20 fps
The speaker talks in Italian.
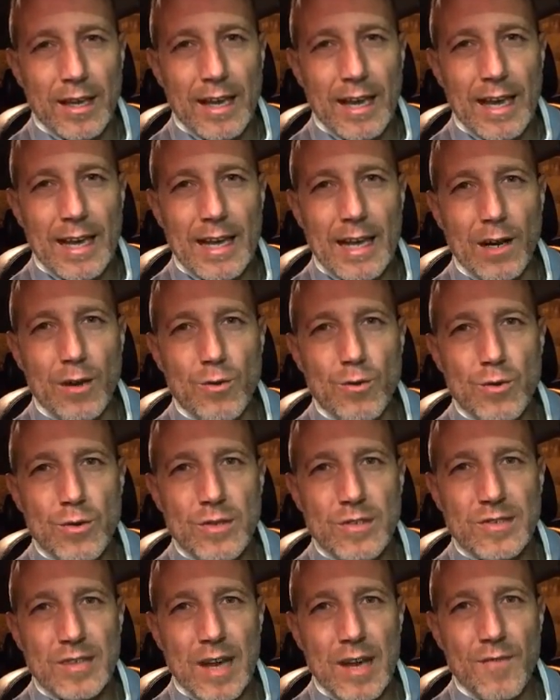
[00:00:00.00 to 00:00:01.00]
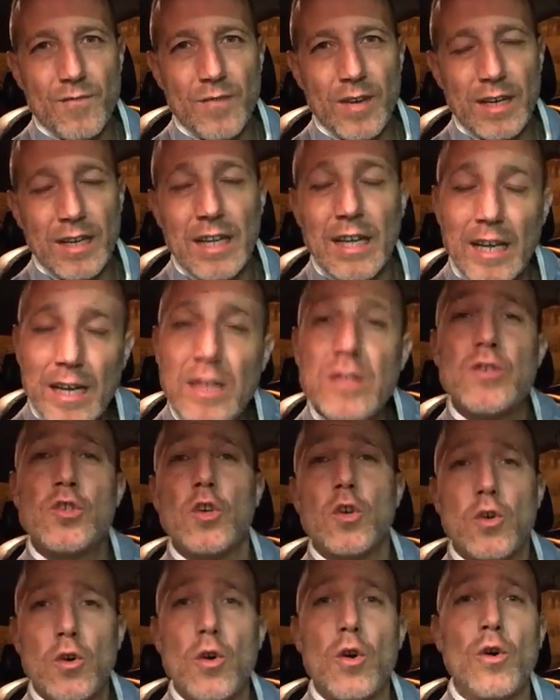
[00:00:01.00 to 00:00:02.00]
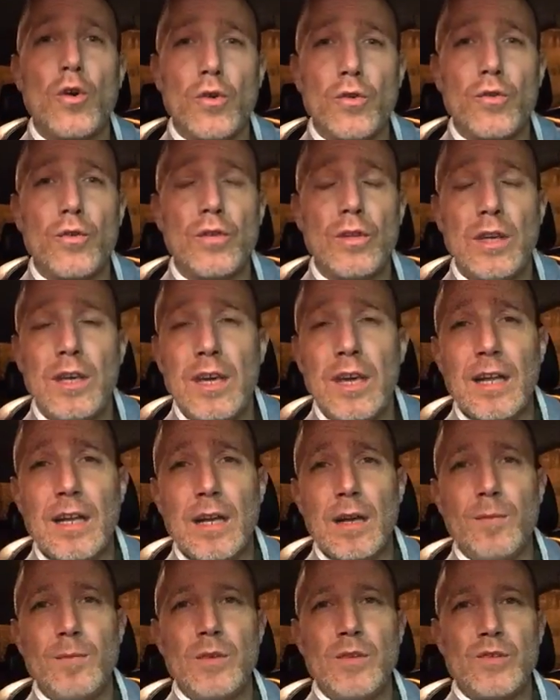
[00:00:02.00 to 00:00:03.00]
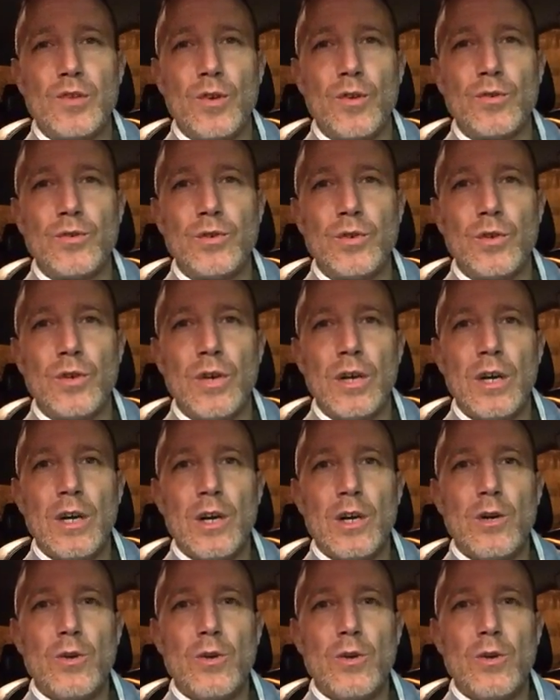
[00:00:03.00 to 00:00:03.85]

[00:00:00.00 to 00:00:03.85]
e che Lui sa venire in soccorso di chi è nel bisogno.